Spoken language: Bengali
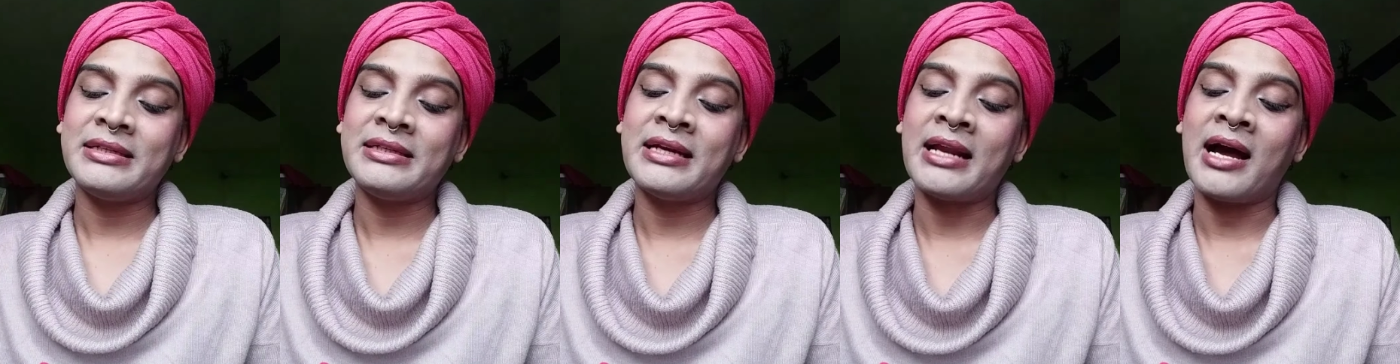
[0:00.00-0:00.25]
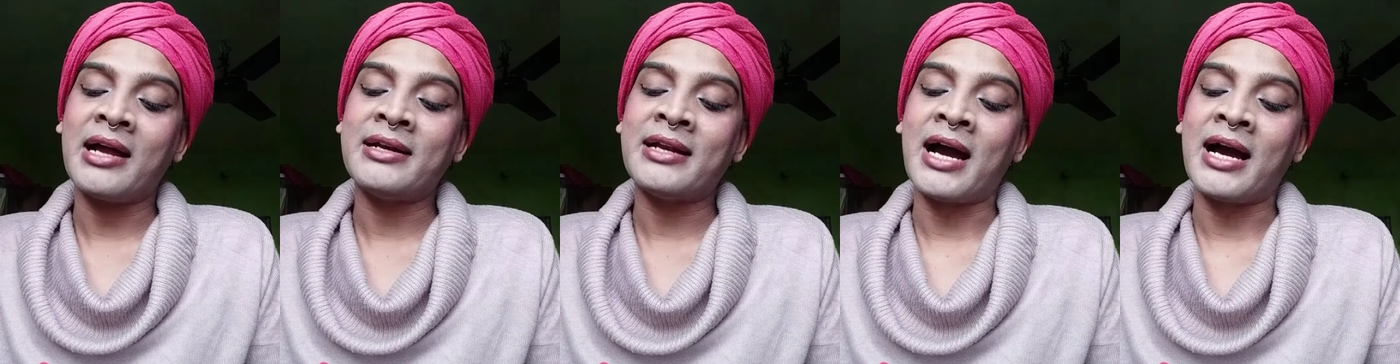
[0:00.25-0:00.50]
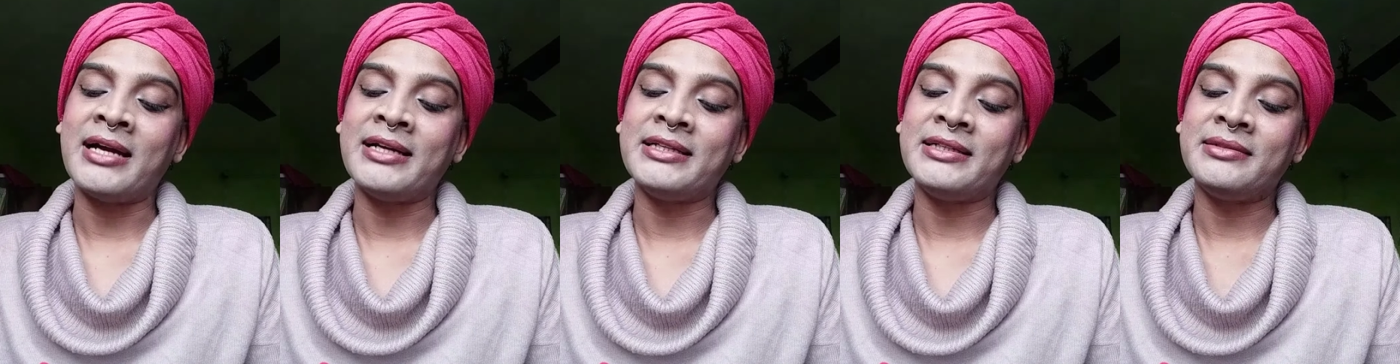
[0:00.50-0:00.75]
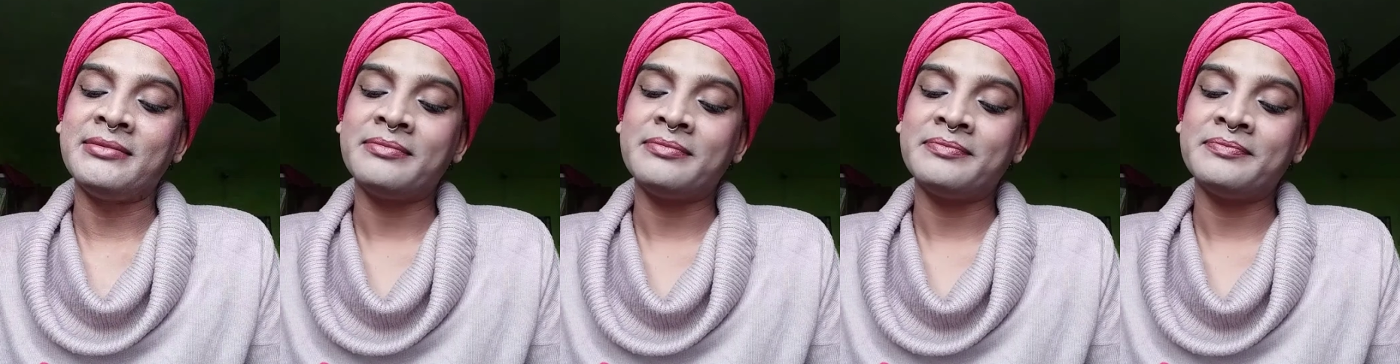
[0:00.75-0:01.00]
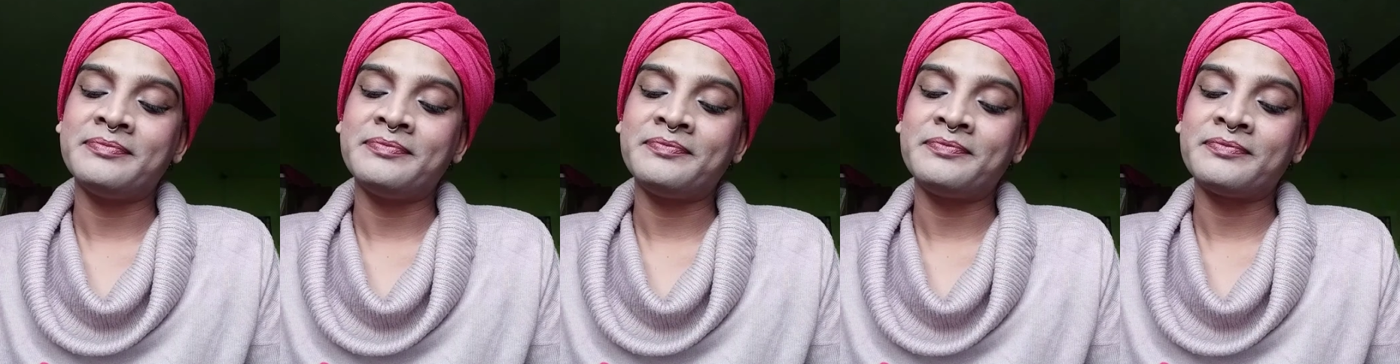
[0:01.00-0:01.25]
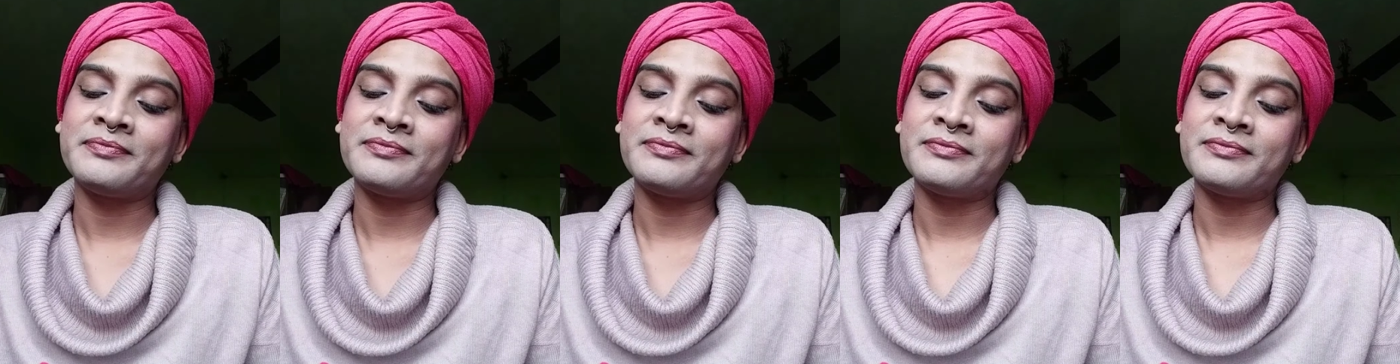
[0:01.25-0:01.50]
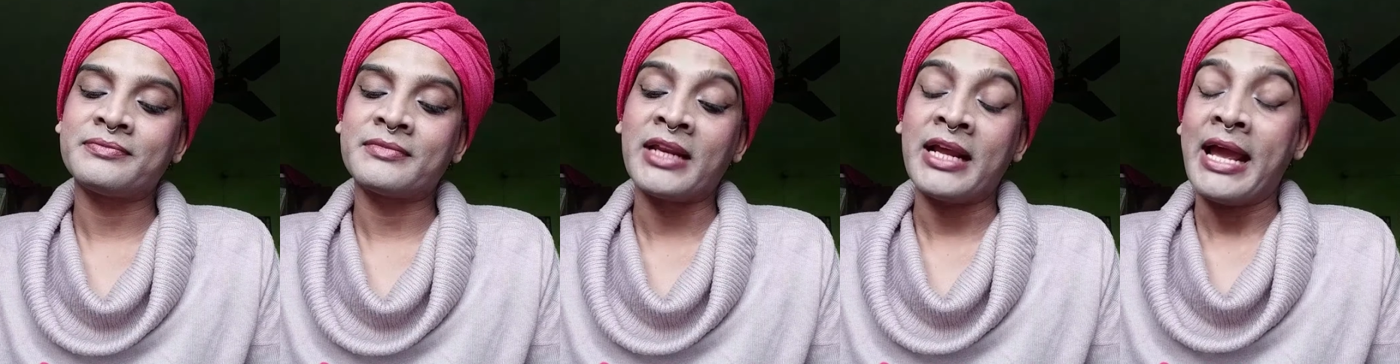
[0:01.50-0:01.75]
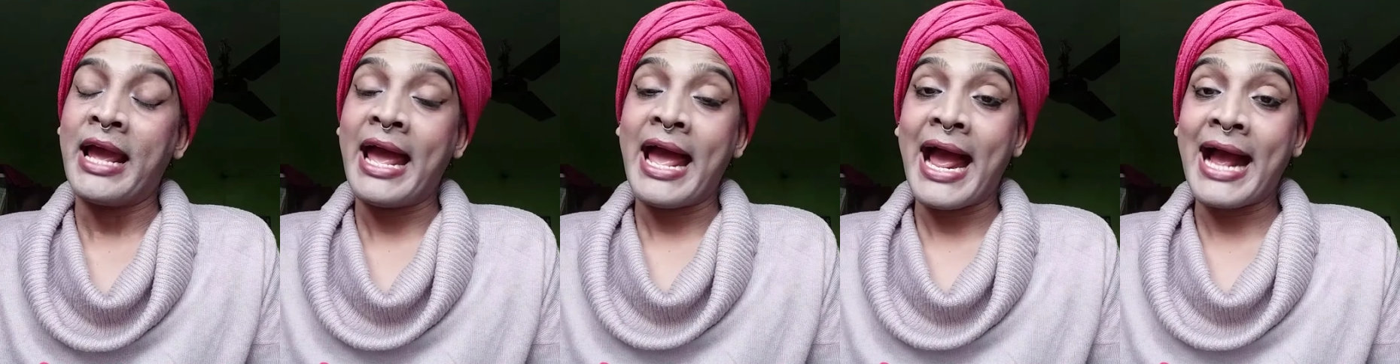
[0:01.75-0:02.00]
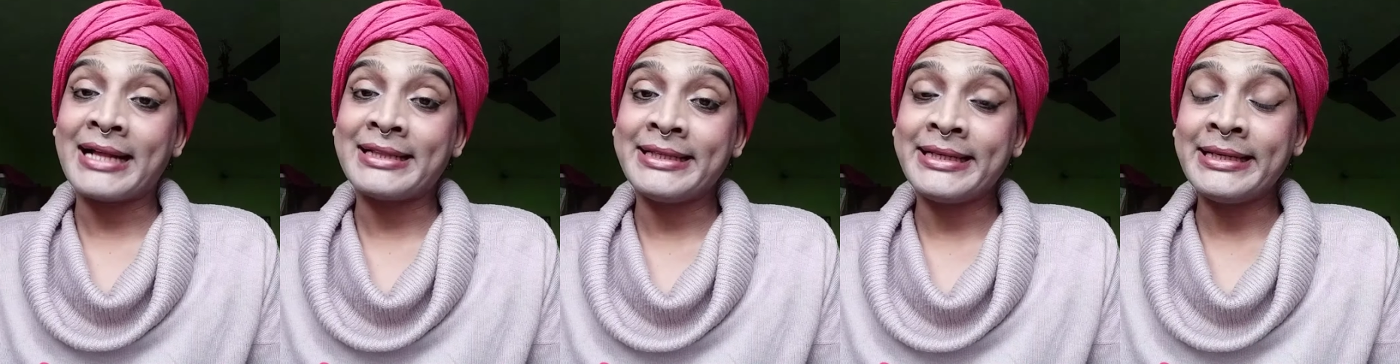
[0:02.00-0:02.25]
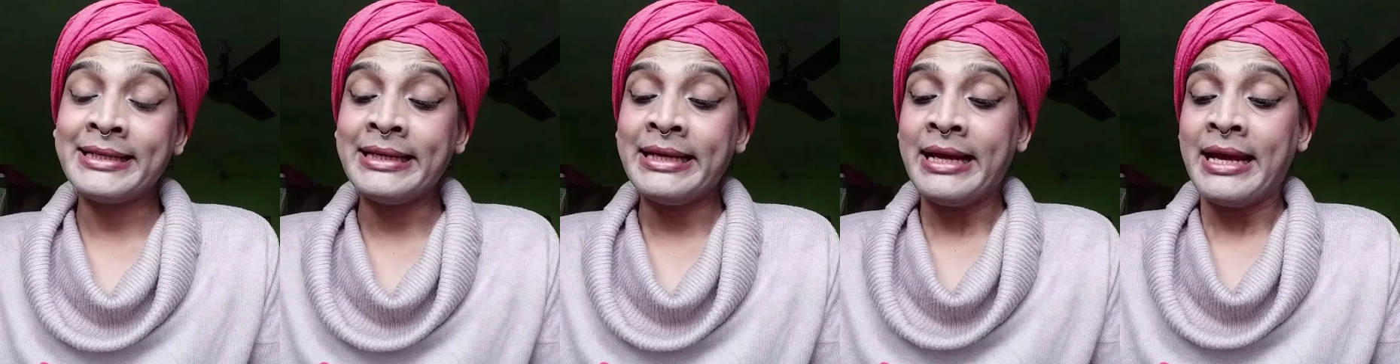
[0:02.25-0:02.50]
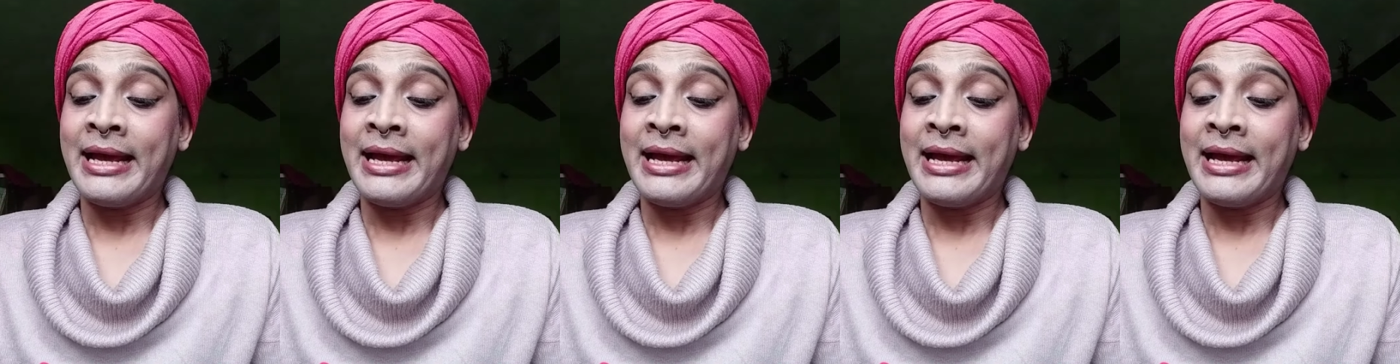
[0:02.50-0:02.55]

না নারী একদিন